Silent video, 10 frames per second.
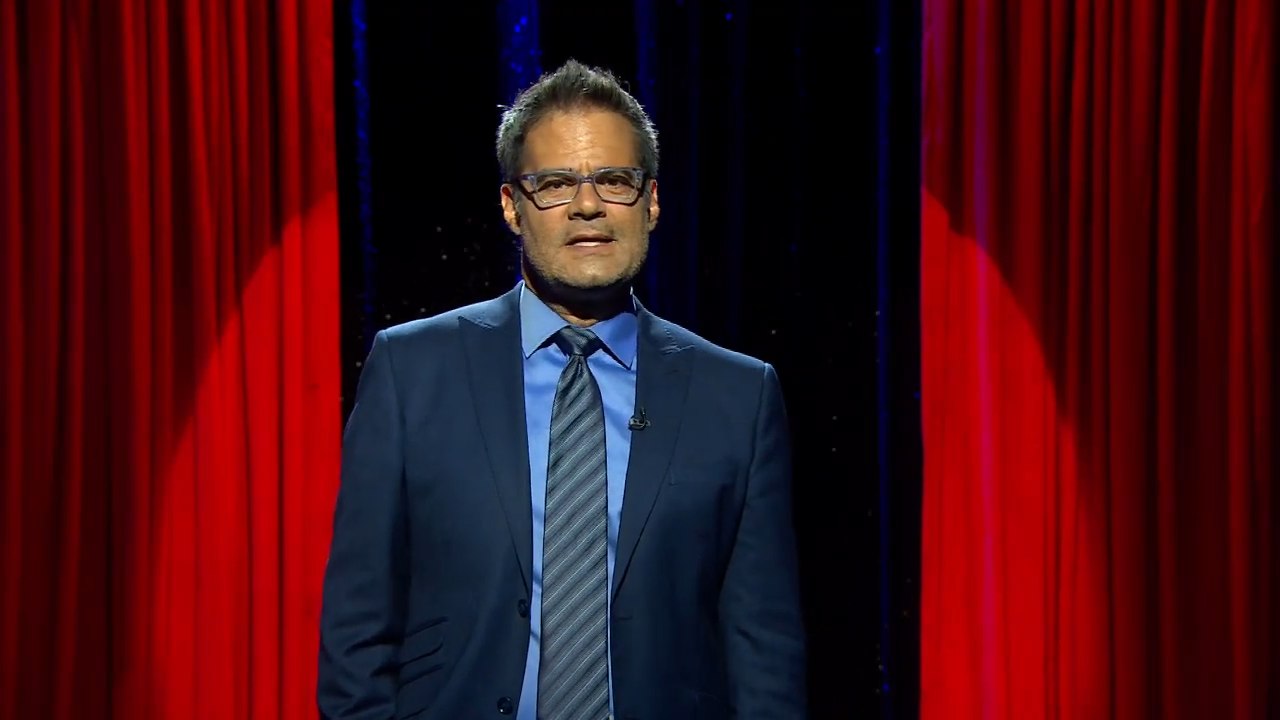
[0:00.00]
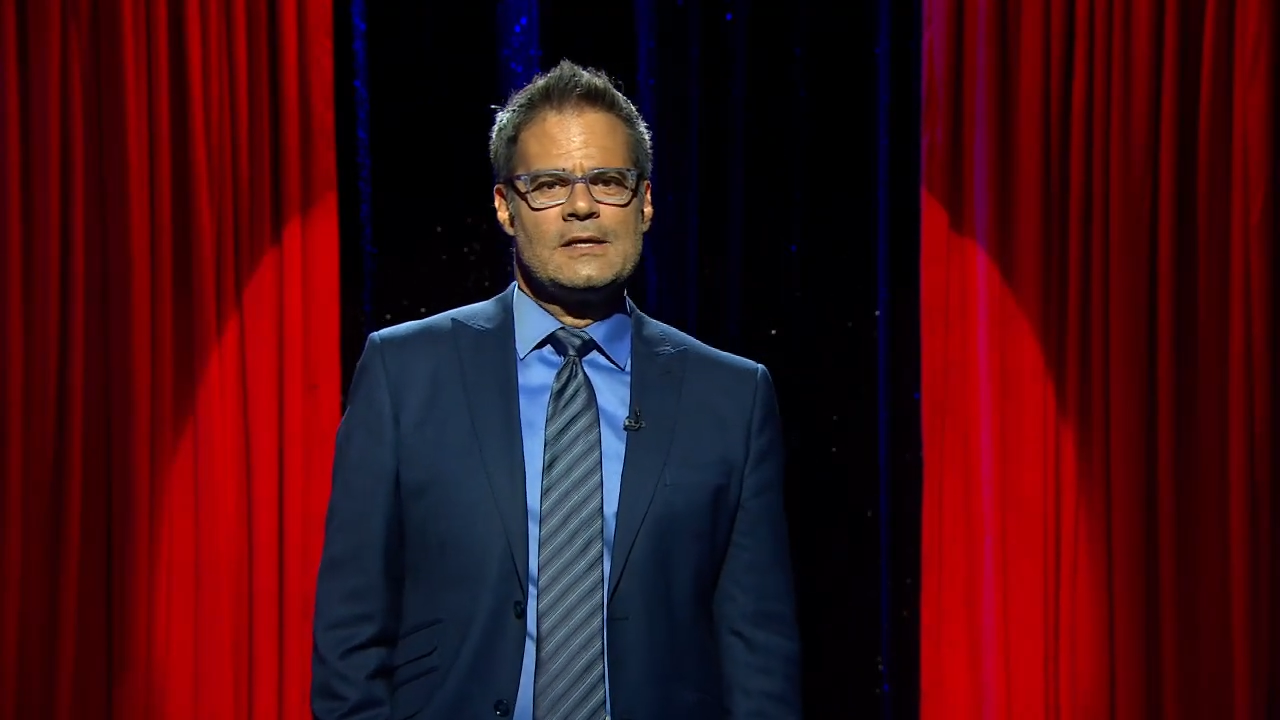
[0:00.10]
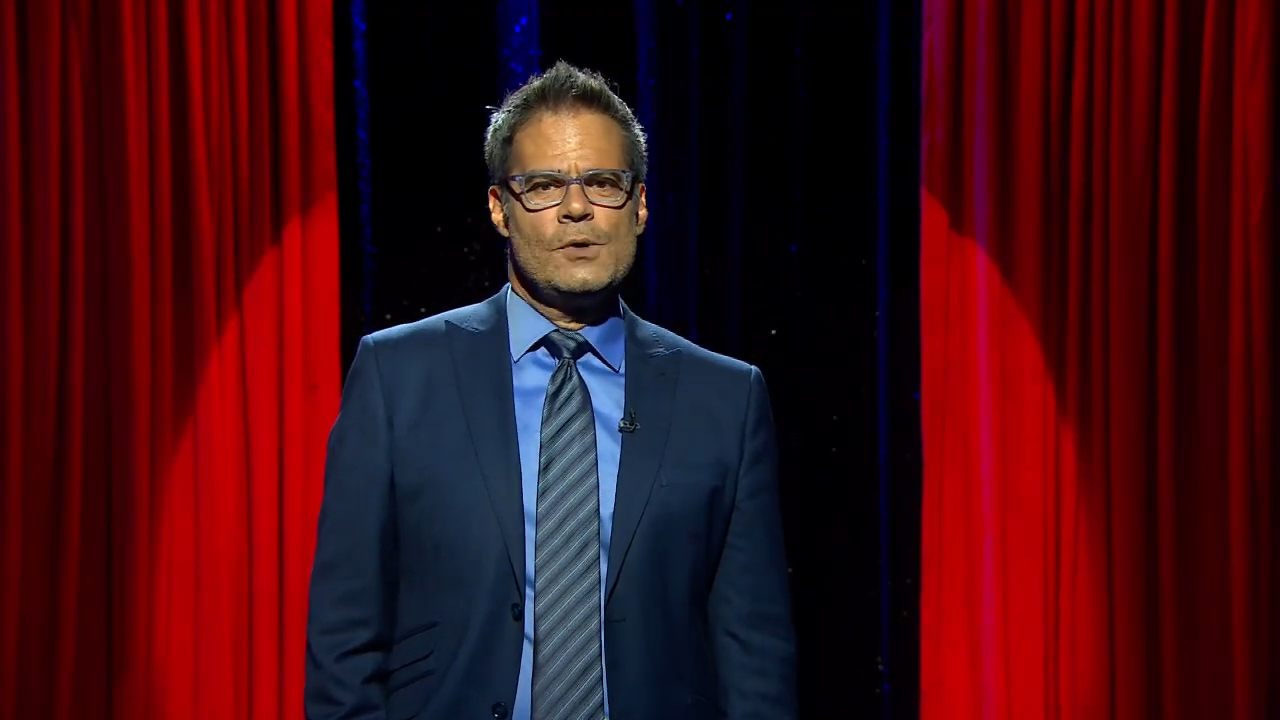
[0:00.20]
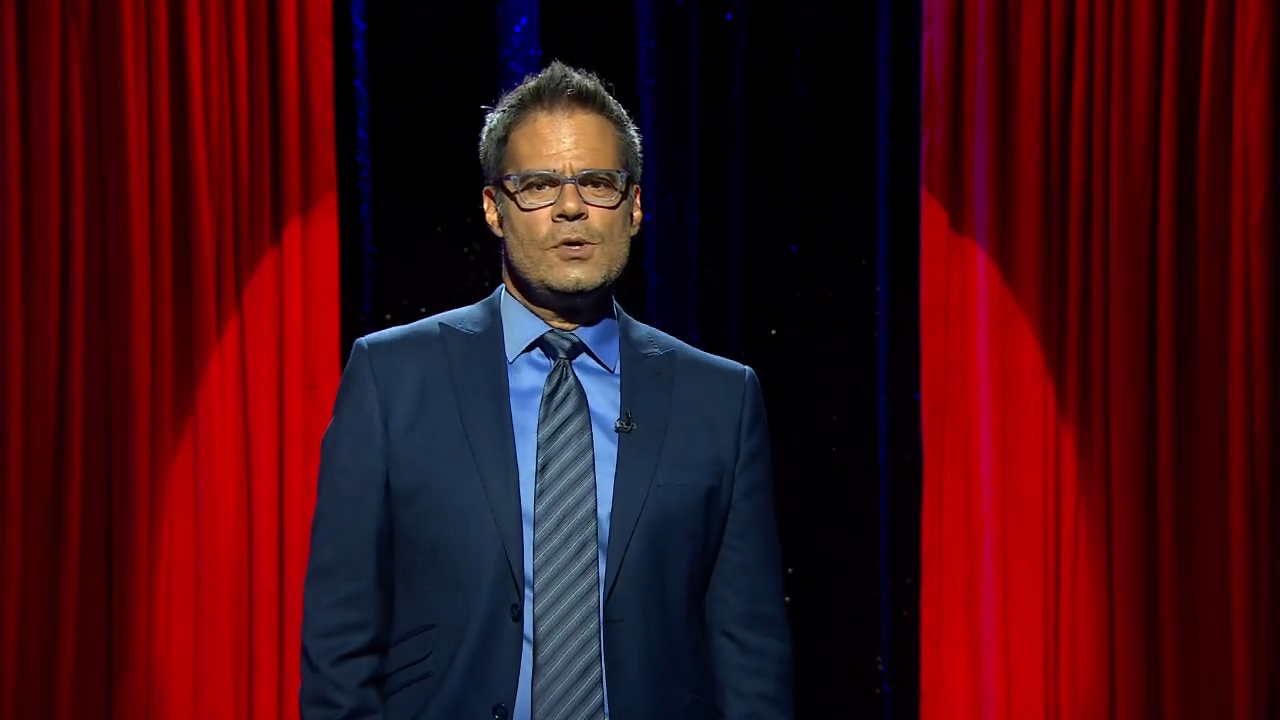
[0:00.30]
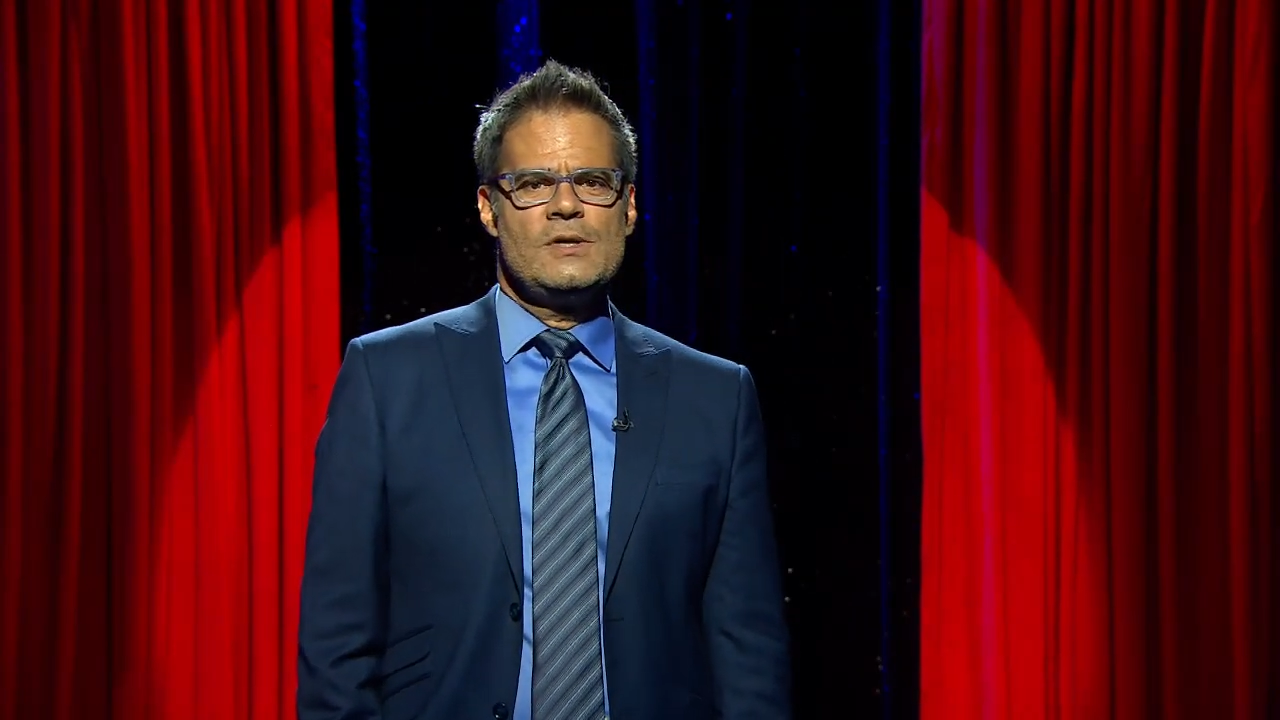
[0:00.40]

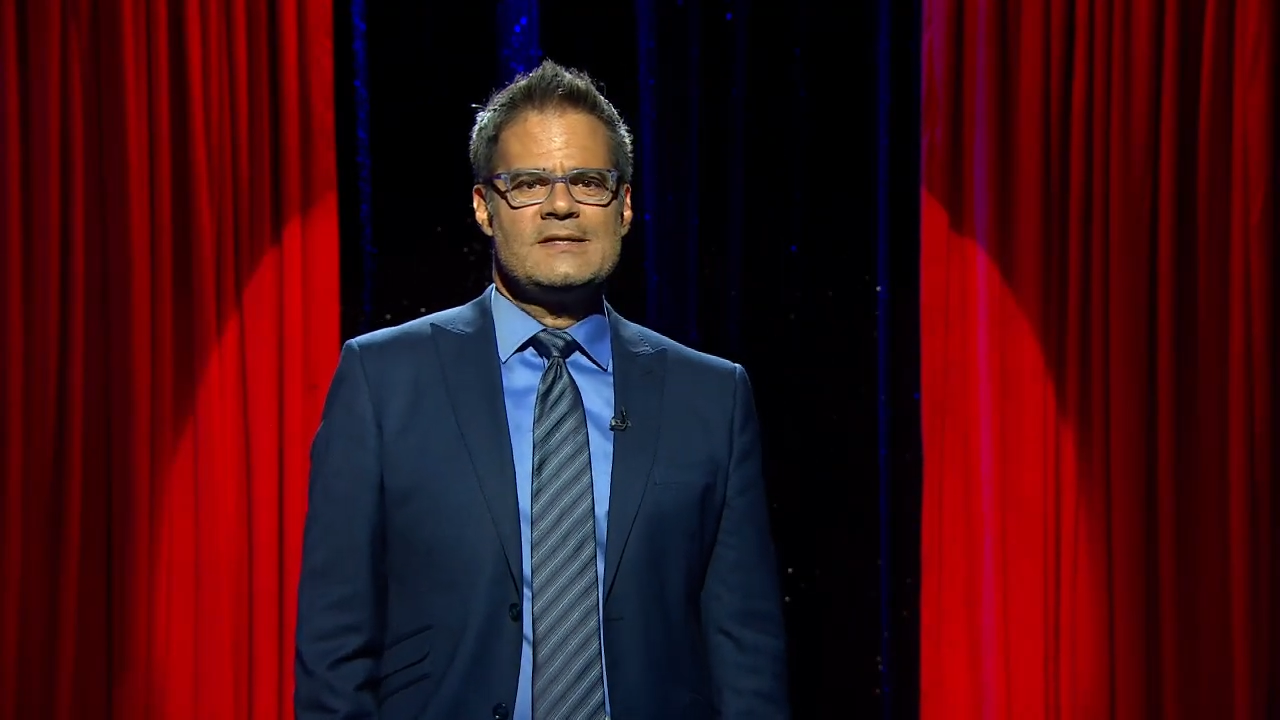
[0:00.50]
activó